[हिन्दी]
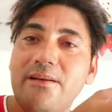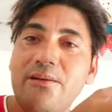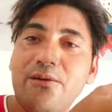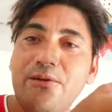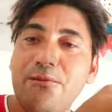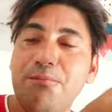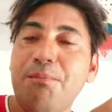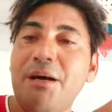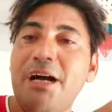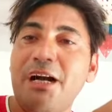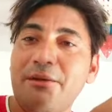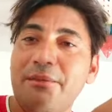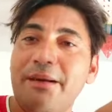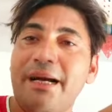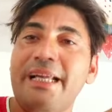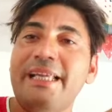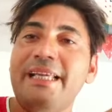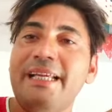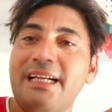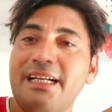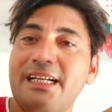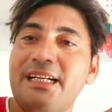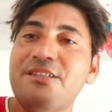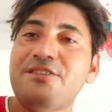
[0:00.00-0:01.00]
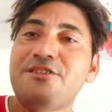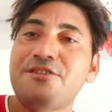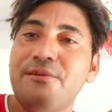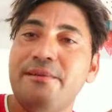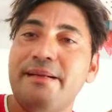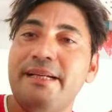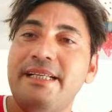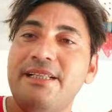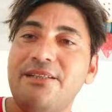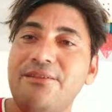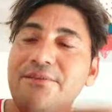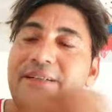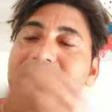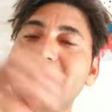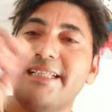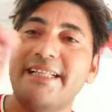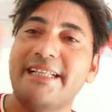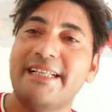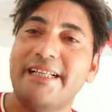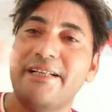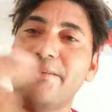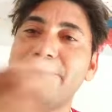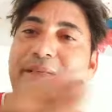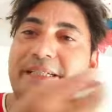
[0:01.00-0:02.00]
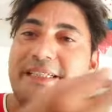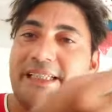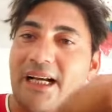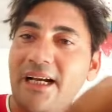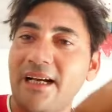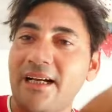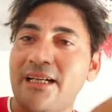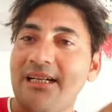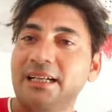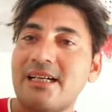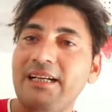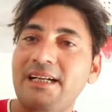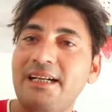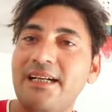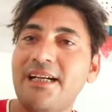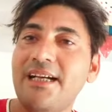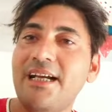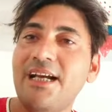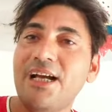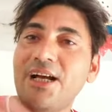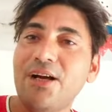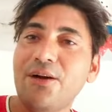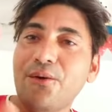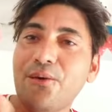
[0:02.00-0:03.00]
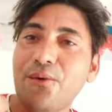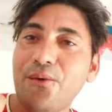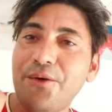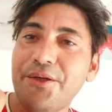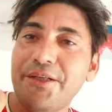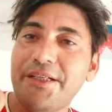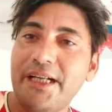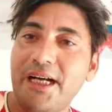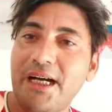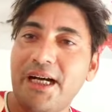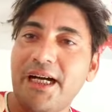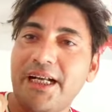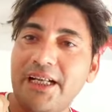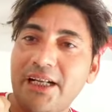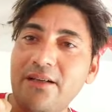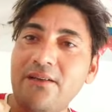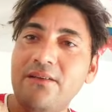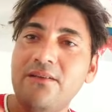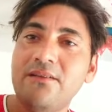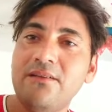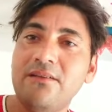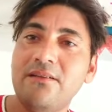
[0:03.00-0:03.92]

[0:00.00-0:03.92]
रूबा को भाई कस को भाई तू वैसे रेल बेटा कोई ना हल